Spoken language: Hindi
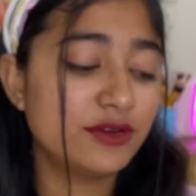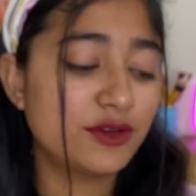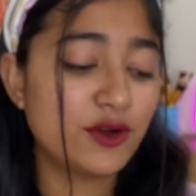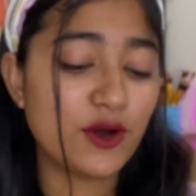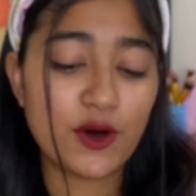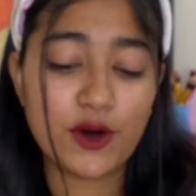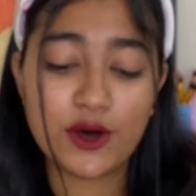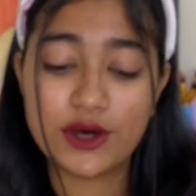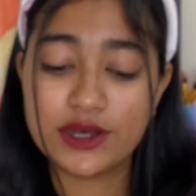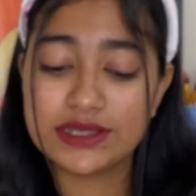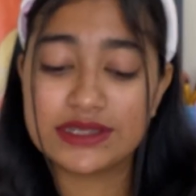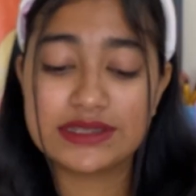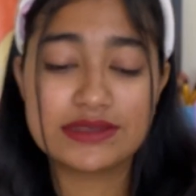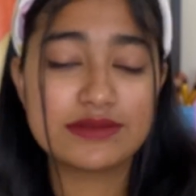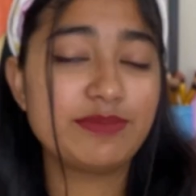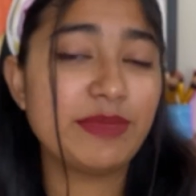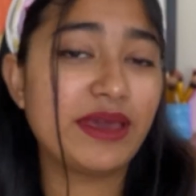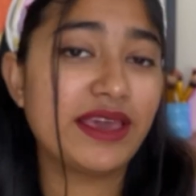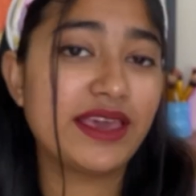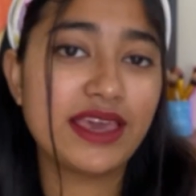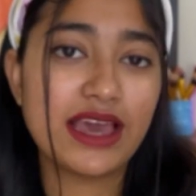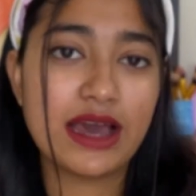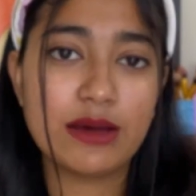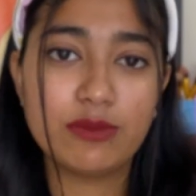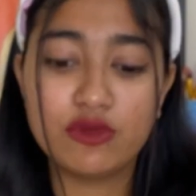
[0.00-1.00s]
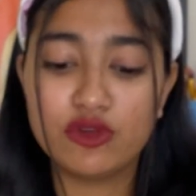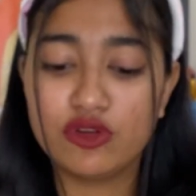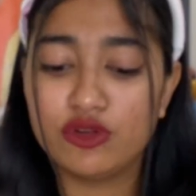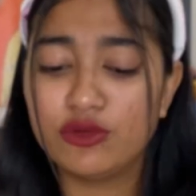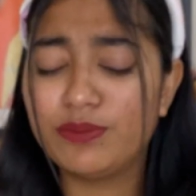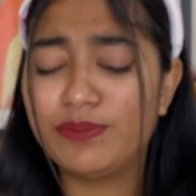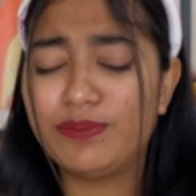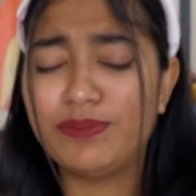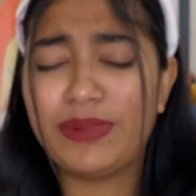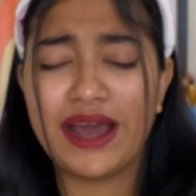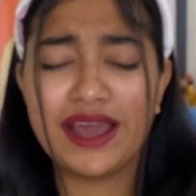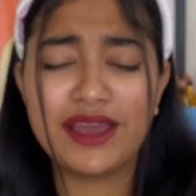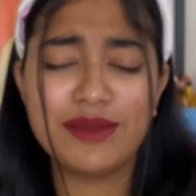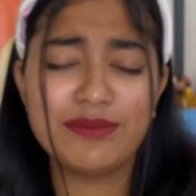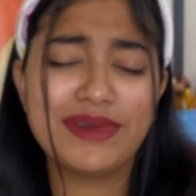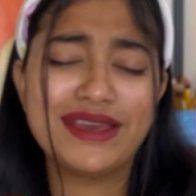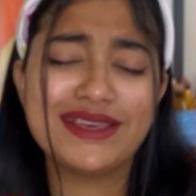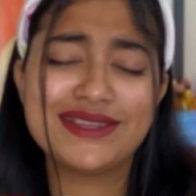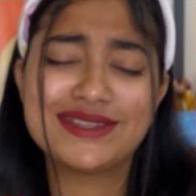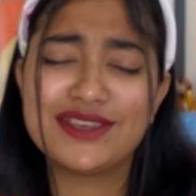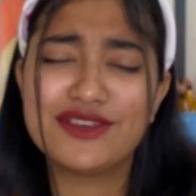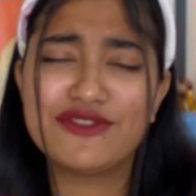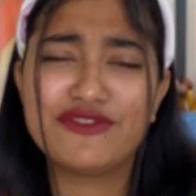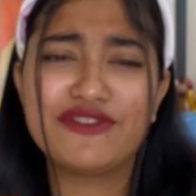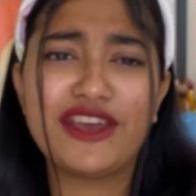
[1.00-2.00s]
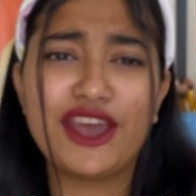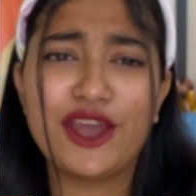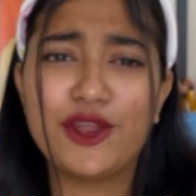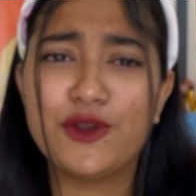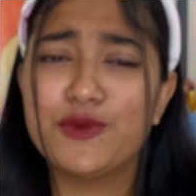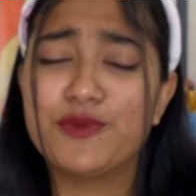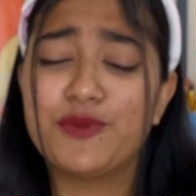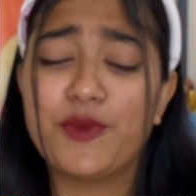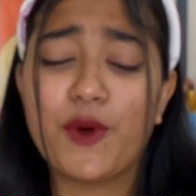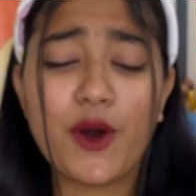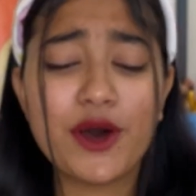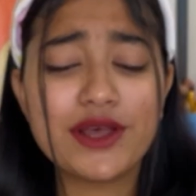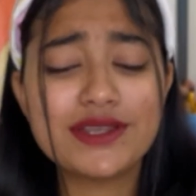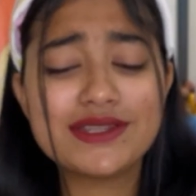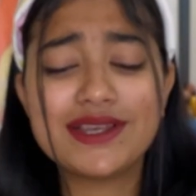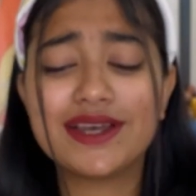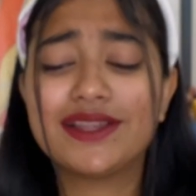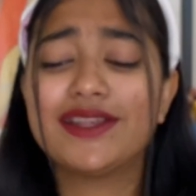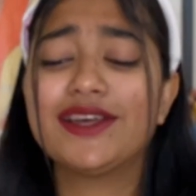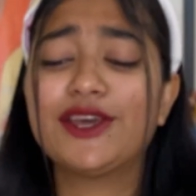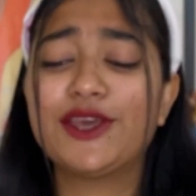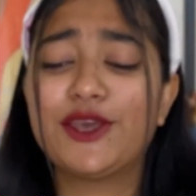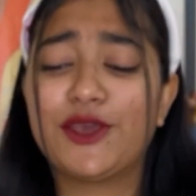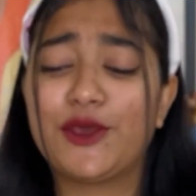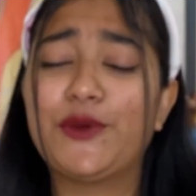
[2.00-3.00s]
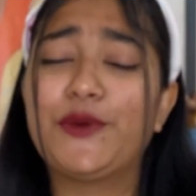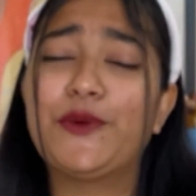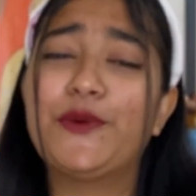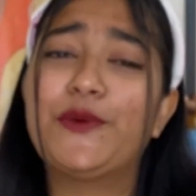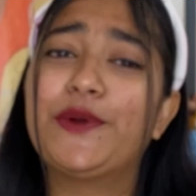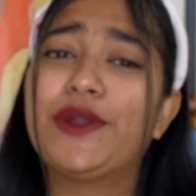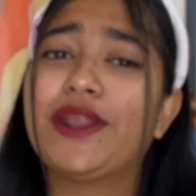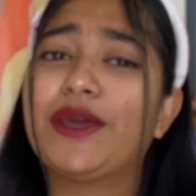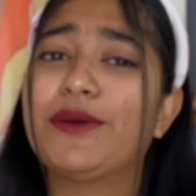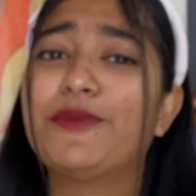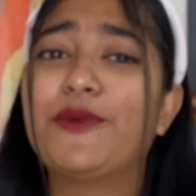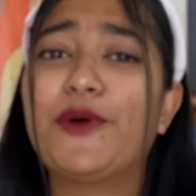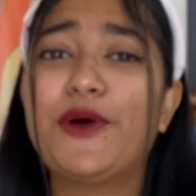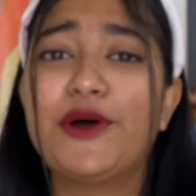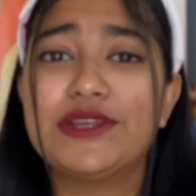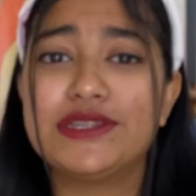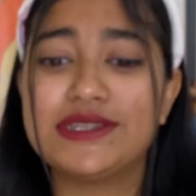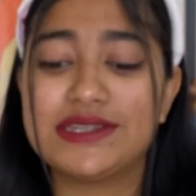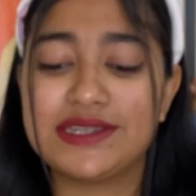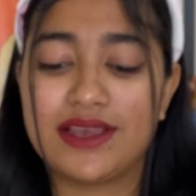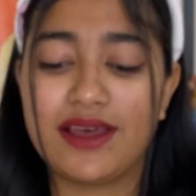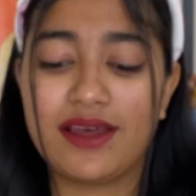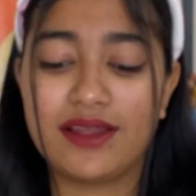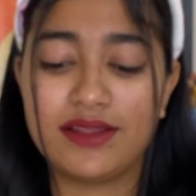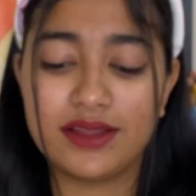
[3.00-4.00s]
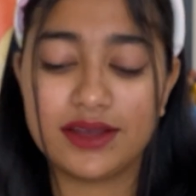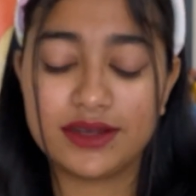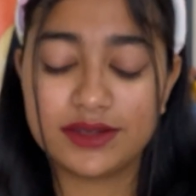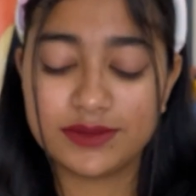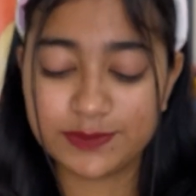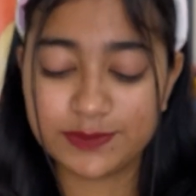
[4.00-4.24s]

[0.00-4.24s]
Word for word: बिकॉज मैं क्या बोलूँ भाई मैं इसकी फ़ैन हूँ बहुत ज़्यादा क्यूट है बहुत ज़्यादा